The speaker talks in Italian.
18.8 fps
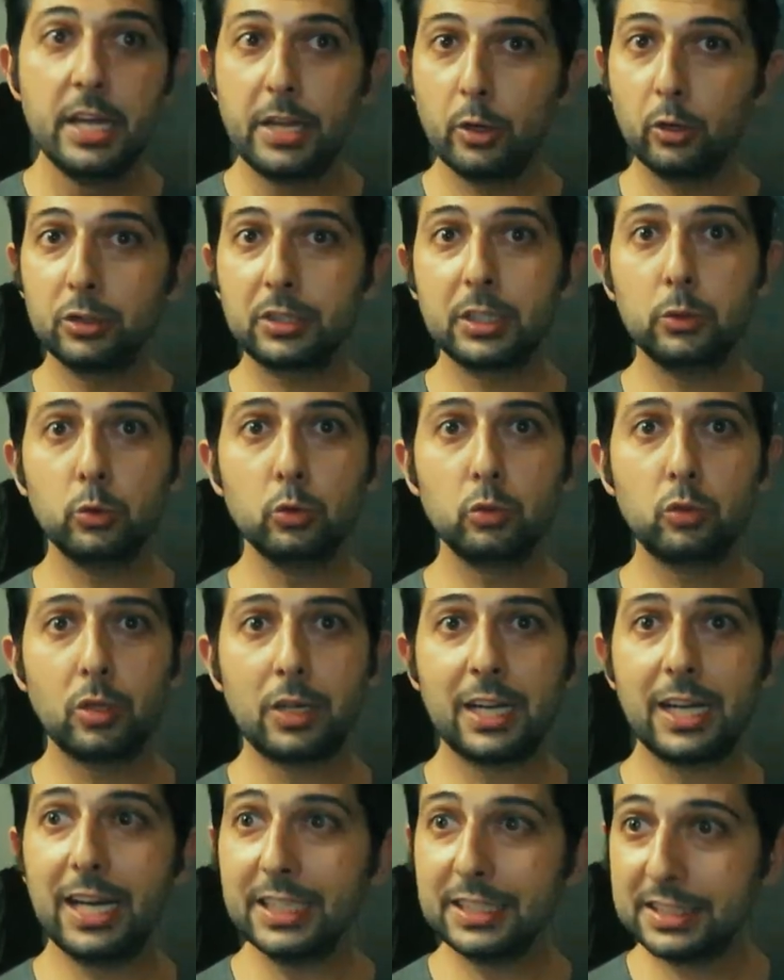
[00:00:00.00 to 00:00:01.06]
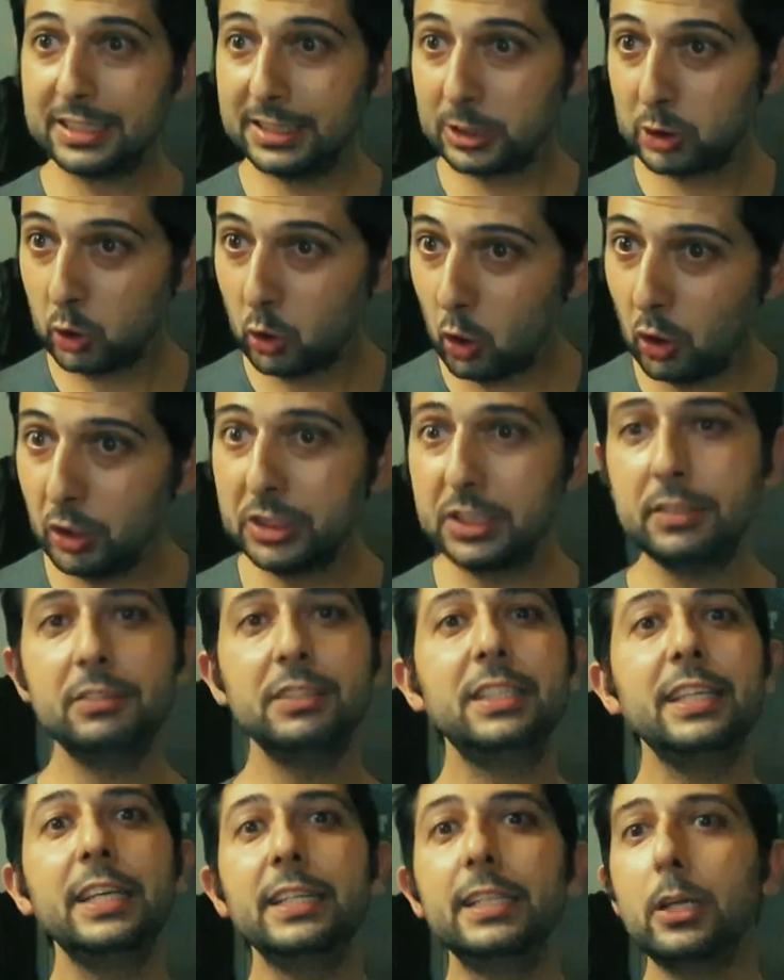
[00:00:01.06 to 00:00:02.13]
e oltretutto ragazzi
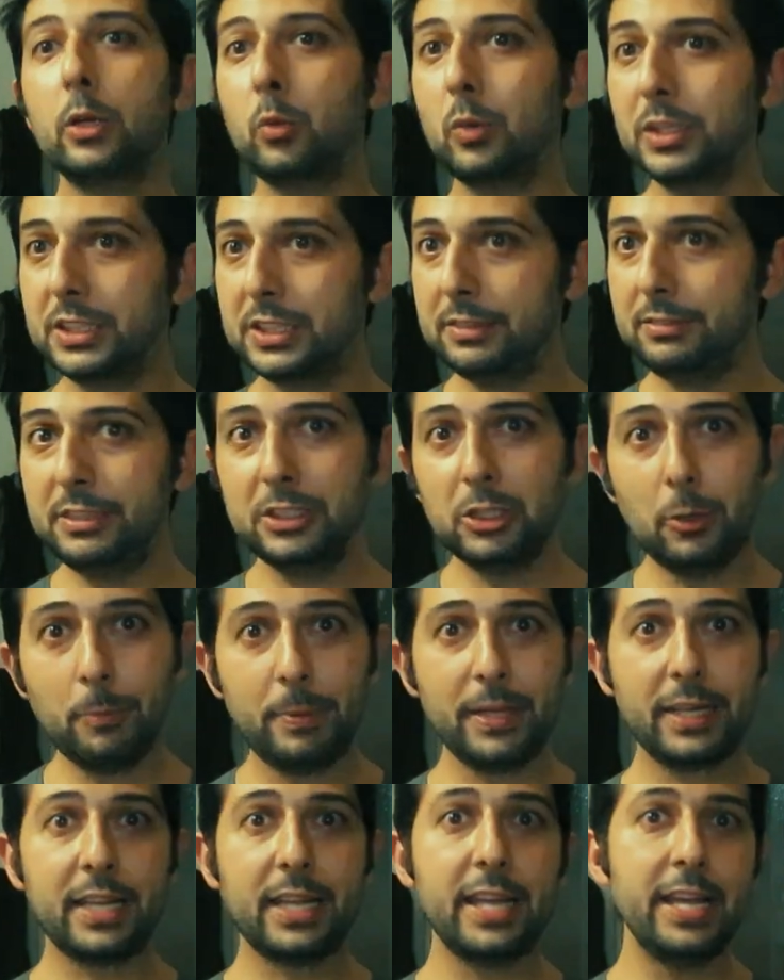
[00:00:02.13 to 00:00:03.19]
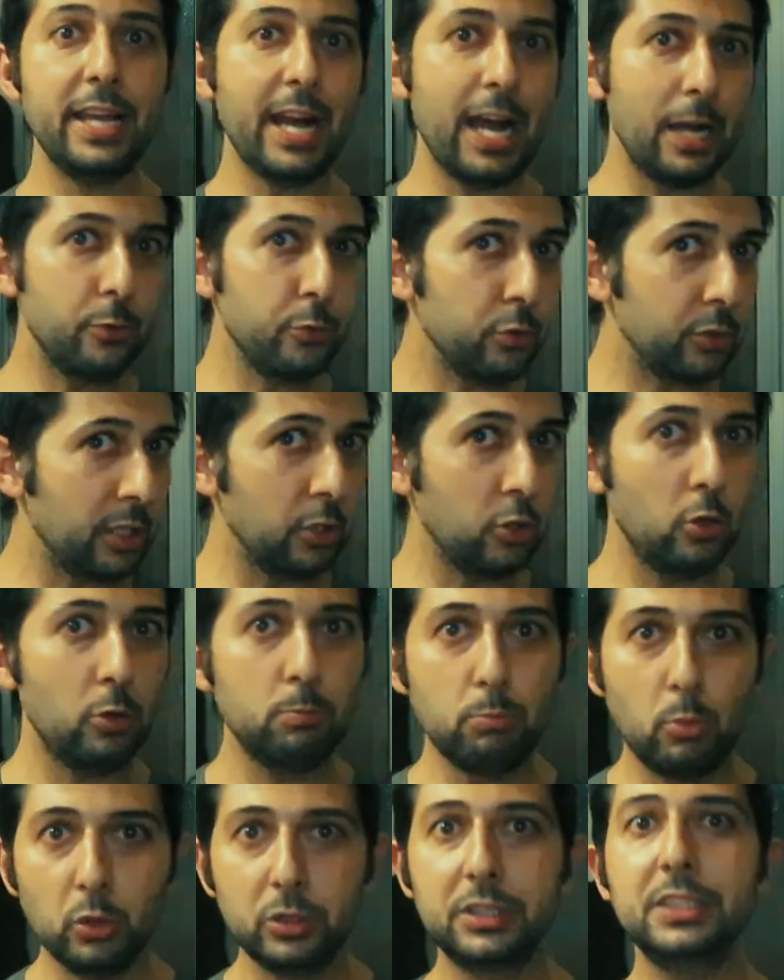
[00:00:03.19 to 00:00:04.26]
condividete questi video perché aiutano
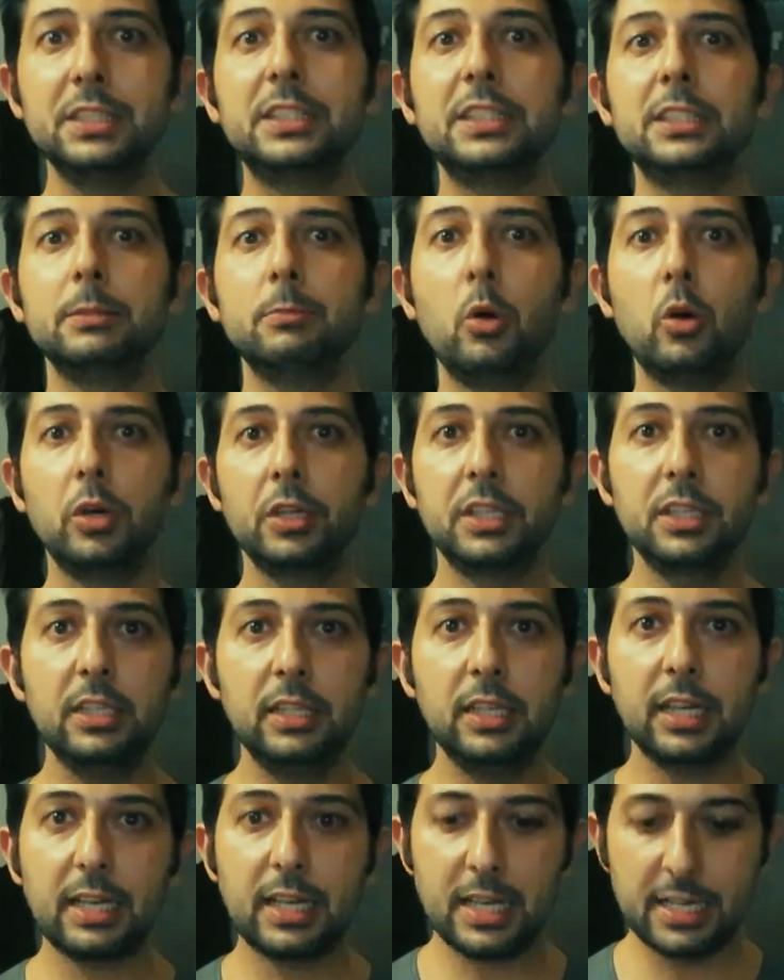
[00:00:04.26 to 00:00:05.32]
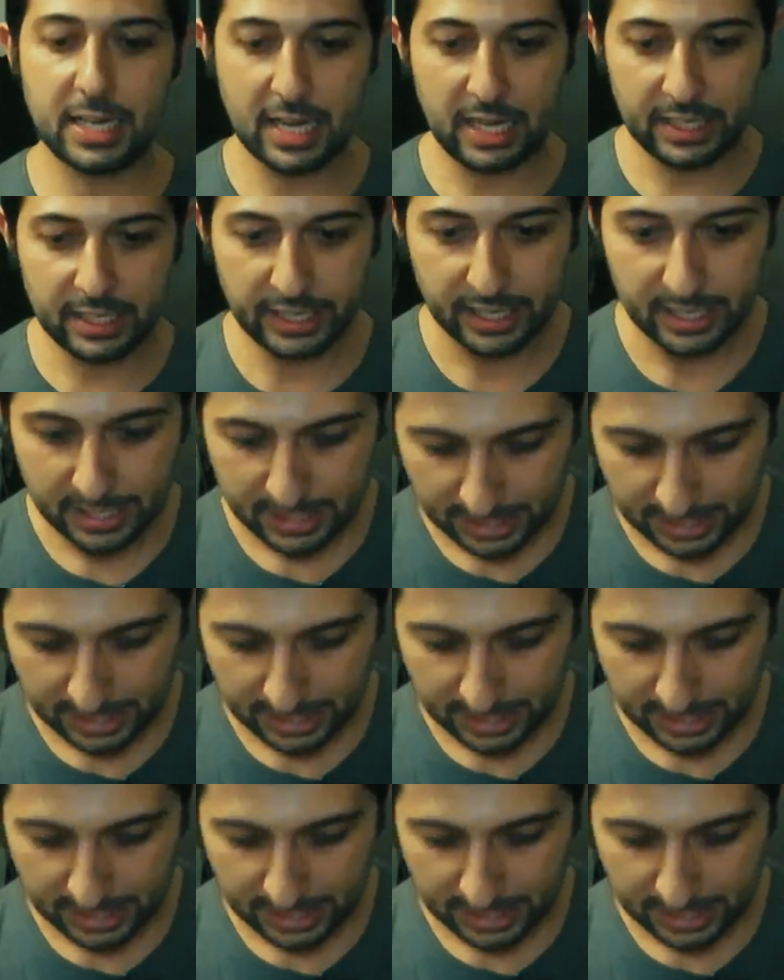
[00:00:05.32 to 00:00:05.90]
moltissimo il canale